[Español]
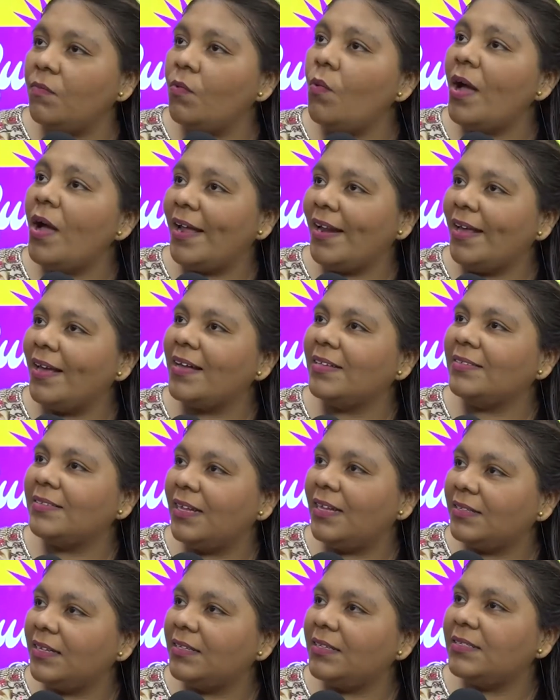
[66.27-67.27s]
mujeres
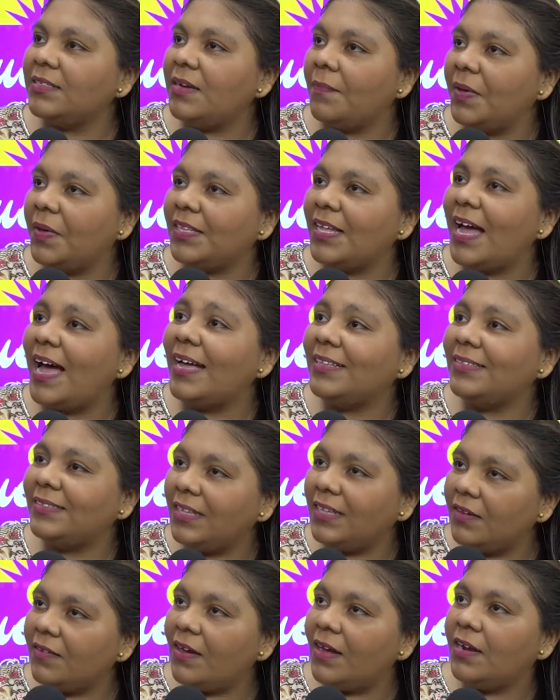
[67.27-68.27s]
cantantes de champeta
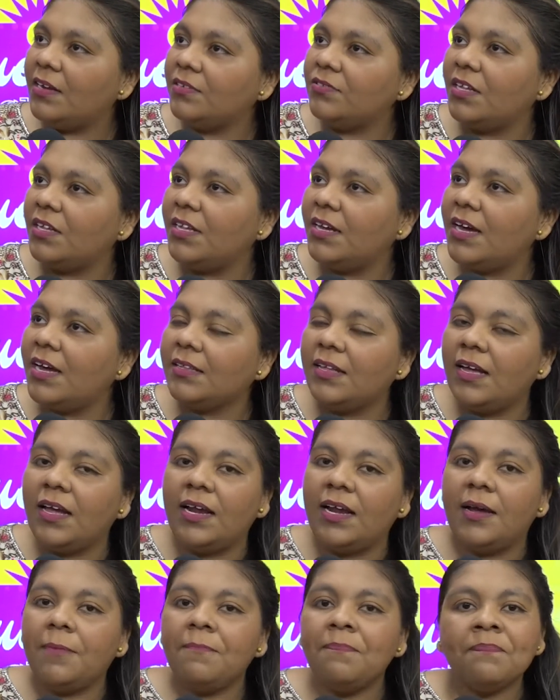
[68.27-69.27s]
activas en la ciudad de
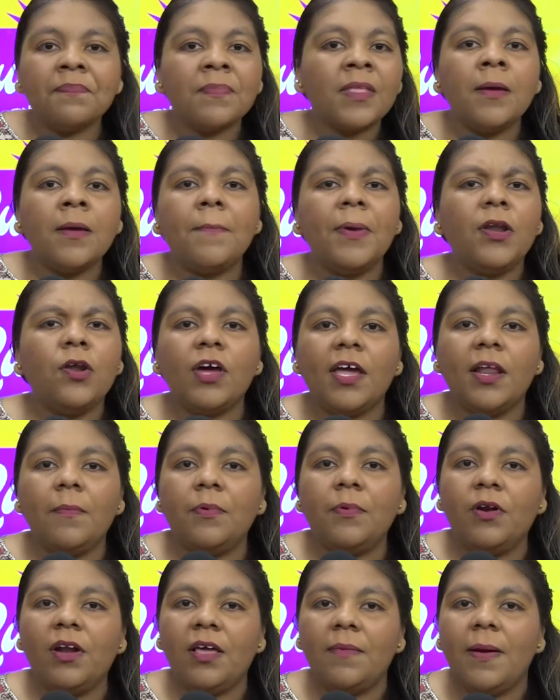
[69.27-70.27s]
Cartagena, pero que el
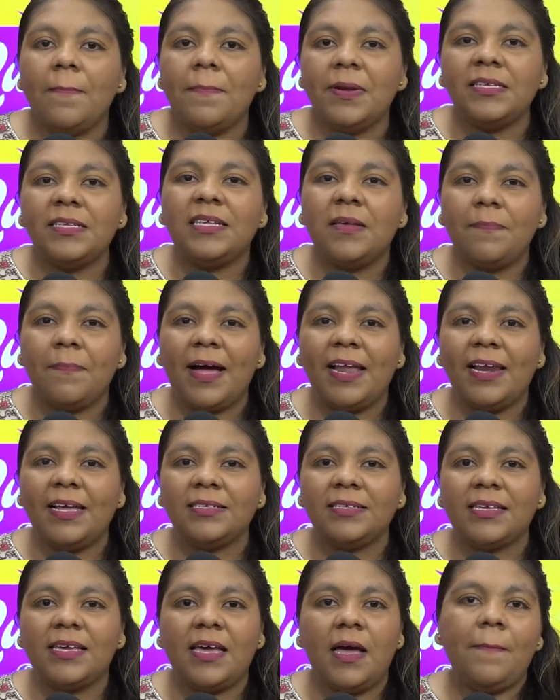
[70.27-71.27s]
problema principal
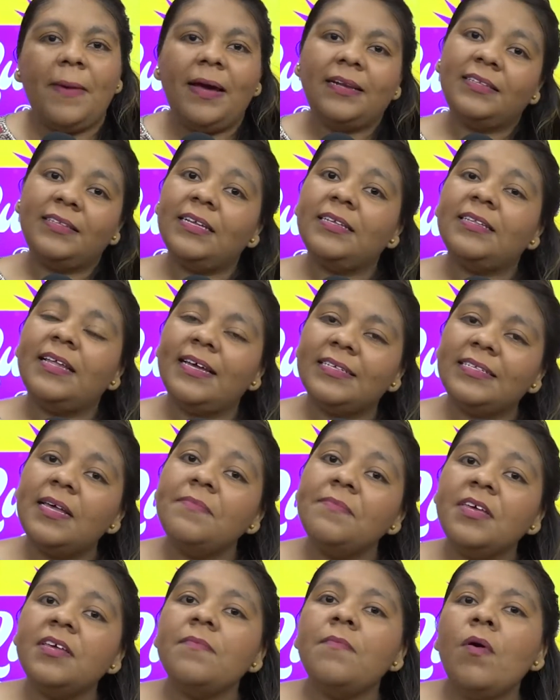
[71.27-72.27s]
es que a partir de ese
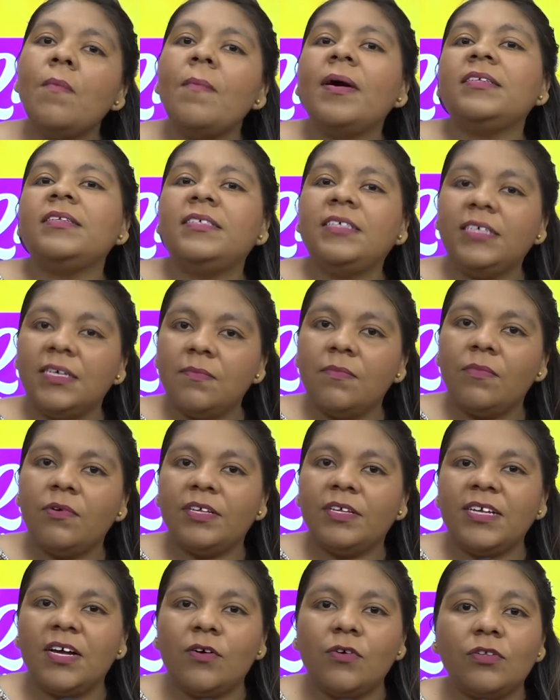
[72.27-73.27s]
mismo machismo,
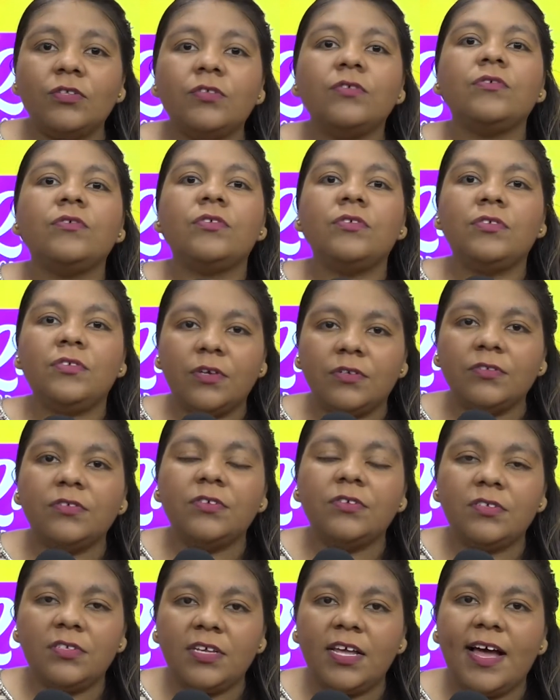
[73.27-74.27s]
de esa construcción
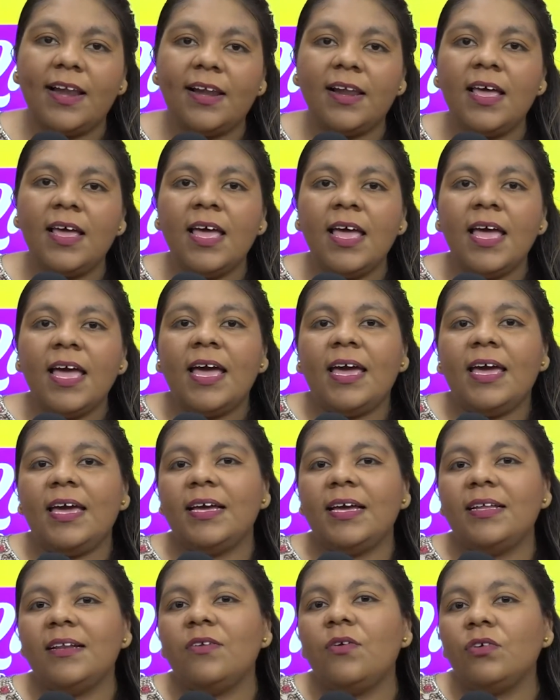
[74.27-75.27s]
social,
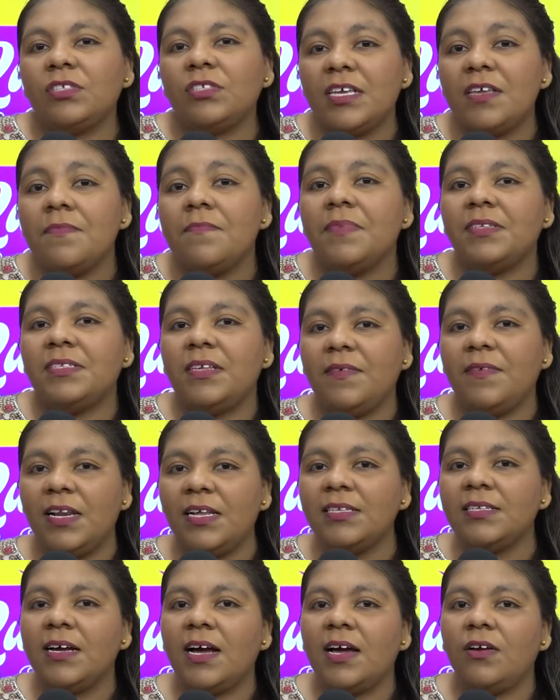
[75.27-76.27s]
eh, nos
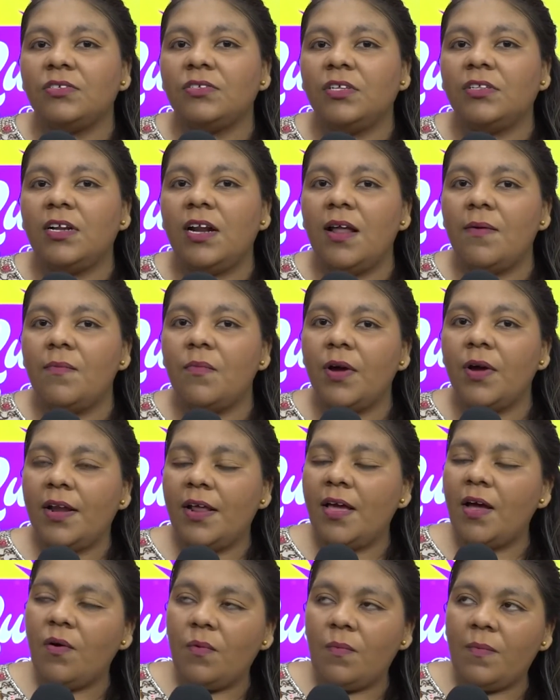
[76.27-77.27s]
invisibilizan a nosotras las
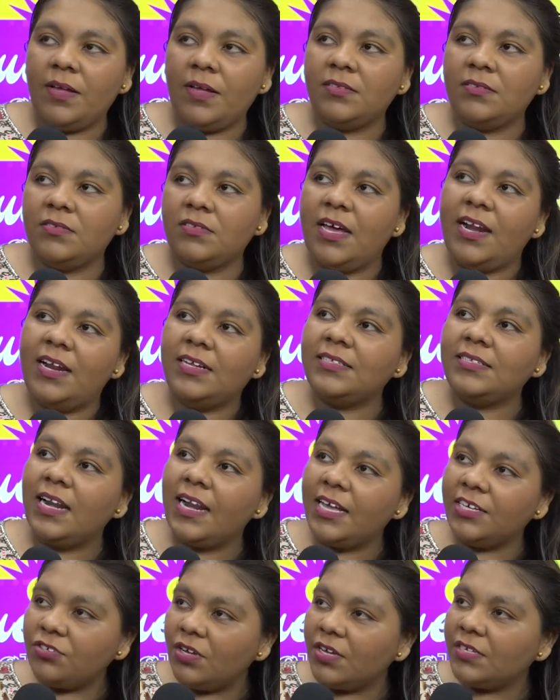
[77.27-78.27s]
mujeres aún más. O sea, el
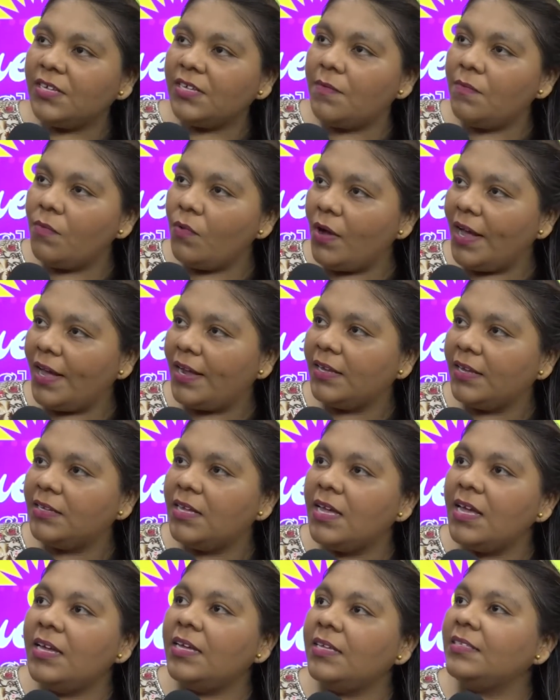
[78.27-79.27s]
hecho de ser mujeres
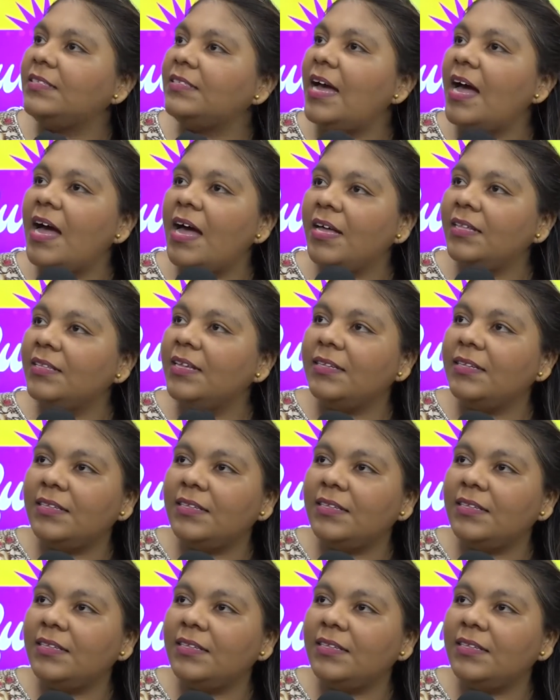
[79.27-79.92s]
ya de